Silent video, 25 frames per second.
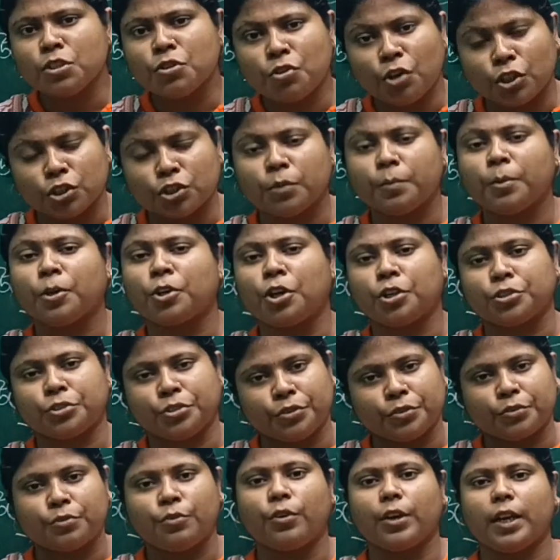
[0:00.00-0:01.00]

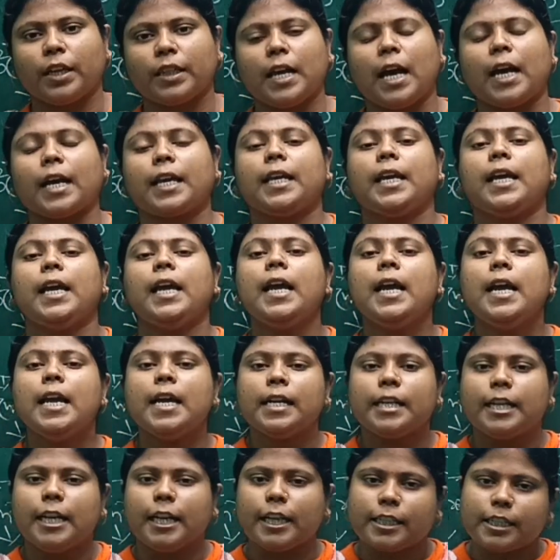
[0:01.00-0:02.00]
কথোপকথন করে থাকি
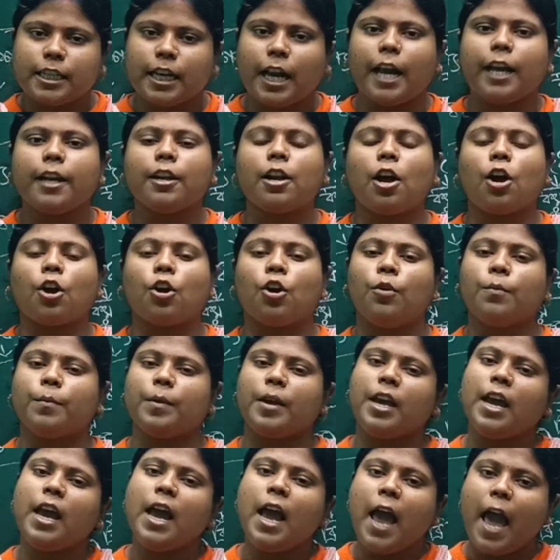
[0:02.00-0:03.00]
ঠিক সেই
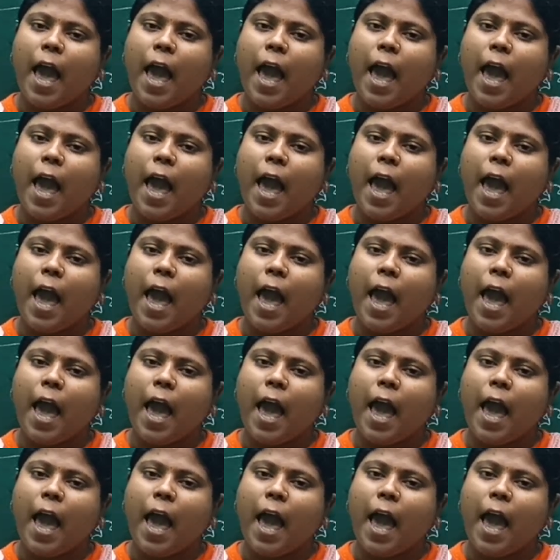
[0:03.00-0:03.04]
রকমই